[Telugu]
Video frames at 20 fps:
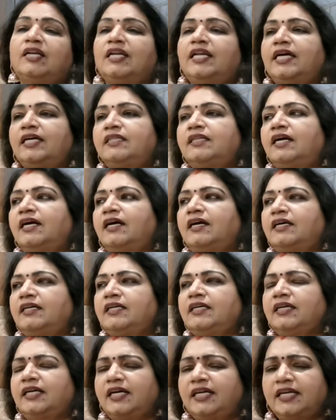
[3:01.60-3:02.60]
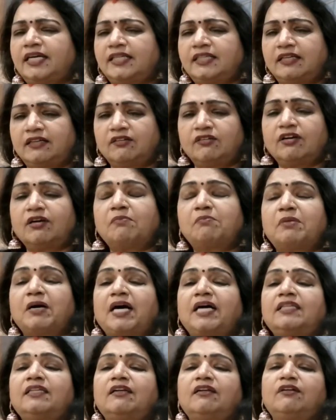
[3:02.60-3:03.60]
లేదా ఇంకా ఏదైనా ఒక
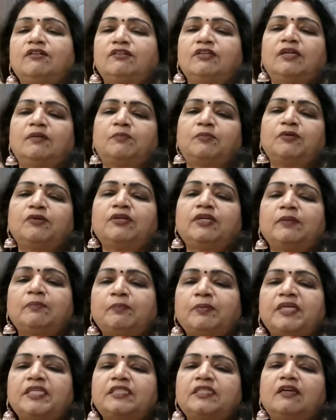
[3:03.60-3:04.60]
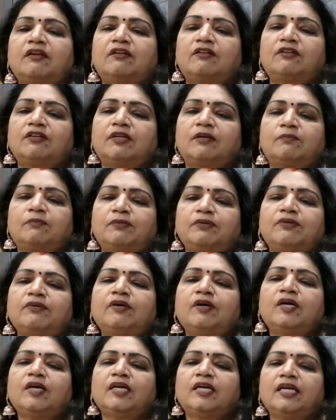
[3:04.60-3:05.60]
బాధలో ఉన్నప్పుడు డిప్రెషన్లో ఉన్నప్పుడు
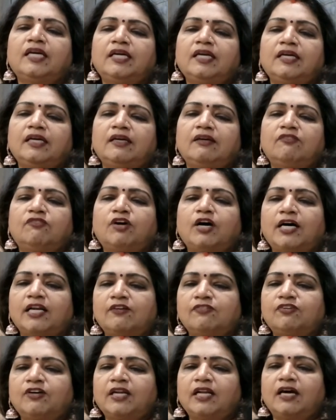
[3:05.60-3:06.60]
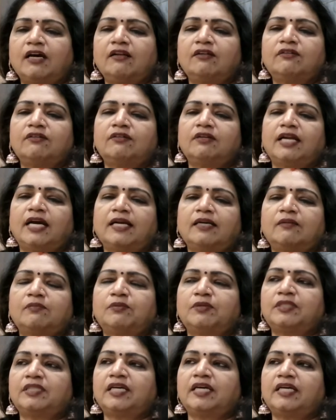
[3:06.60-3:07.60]
ఈ వార ఫలాలు
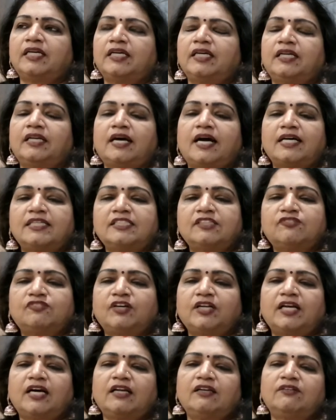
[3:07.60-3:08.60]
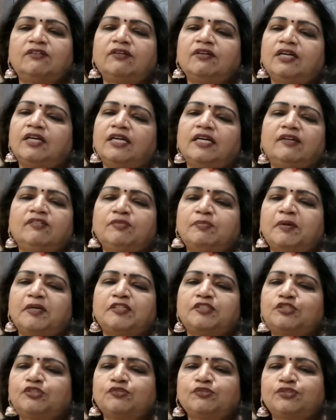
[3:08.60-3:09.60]
లేకపోతే ఈ రాశి ఫలాలు ఇవి
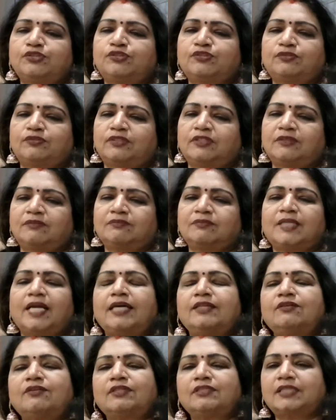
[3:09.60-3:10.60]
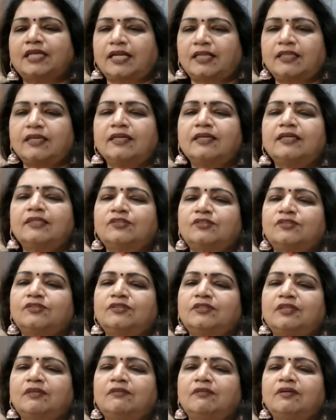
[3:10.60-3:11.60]
మనం చూస్తూ ఉంటాం అదొక సరదాగా
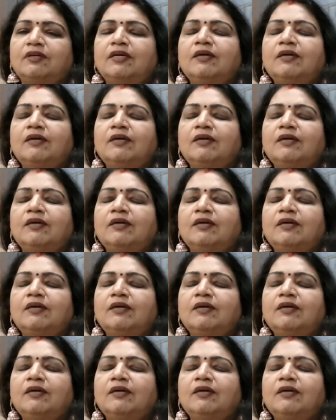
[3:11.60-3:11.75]
చూస్తాం